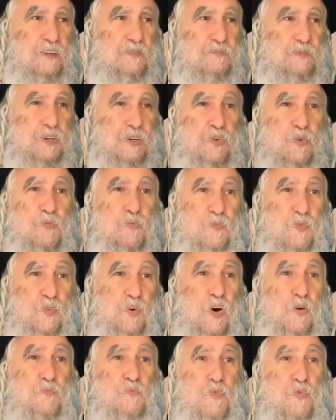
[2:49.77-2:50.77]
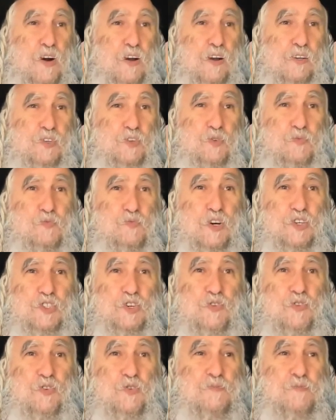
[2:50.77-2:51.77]
Mais quand moi, que moi
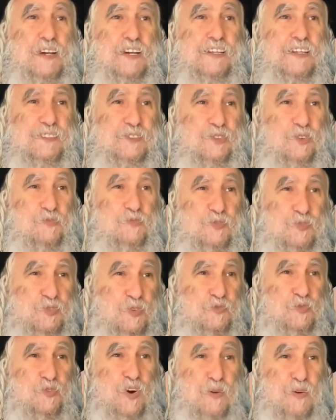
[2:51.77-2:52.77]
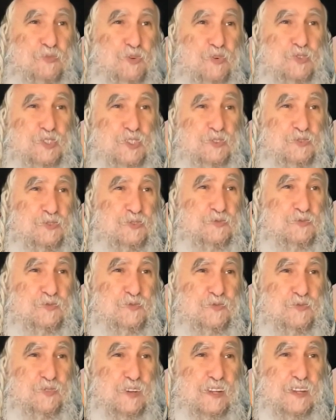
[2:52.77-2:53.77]
j'ai eu le mérite de, vous rapprocher de
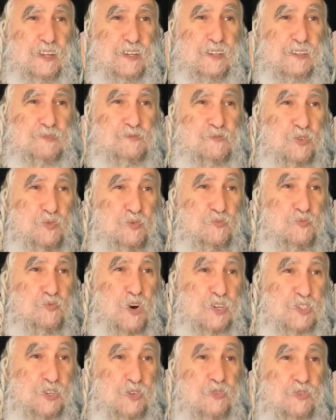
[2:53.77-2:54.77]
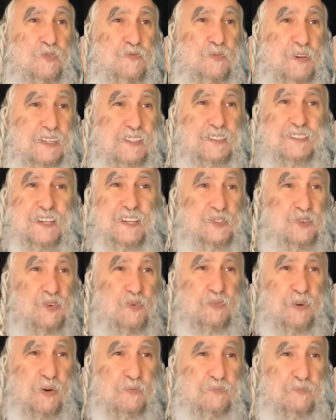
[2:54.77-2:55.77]
vous, moi j'ai eu le mérite, ça je ne
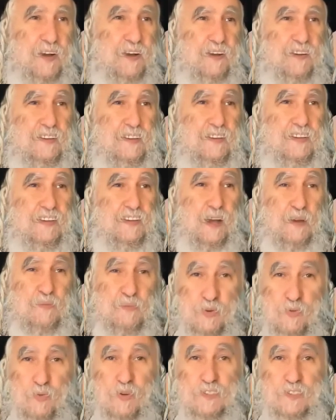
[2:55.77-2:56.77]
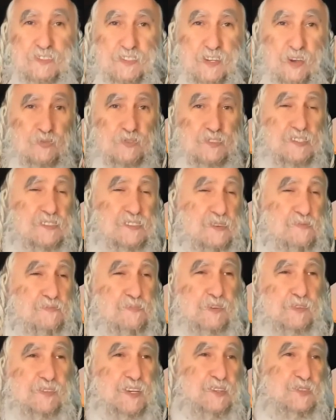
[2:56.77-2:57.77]
comprends pas. on me dit ça aussi, c'est
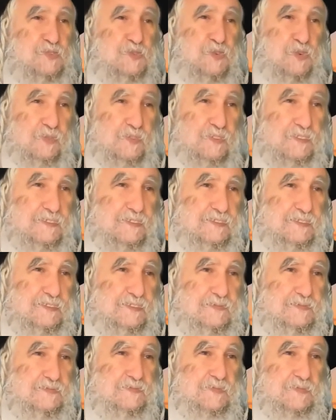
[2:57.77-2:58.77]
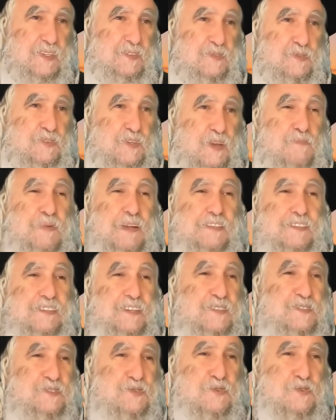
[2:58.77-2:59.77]
pas une question. Il n'y a pas de
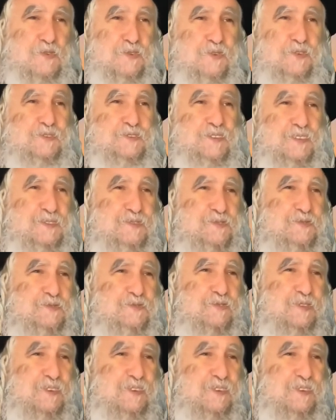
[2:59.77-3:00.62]
question, c'est tout.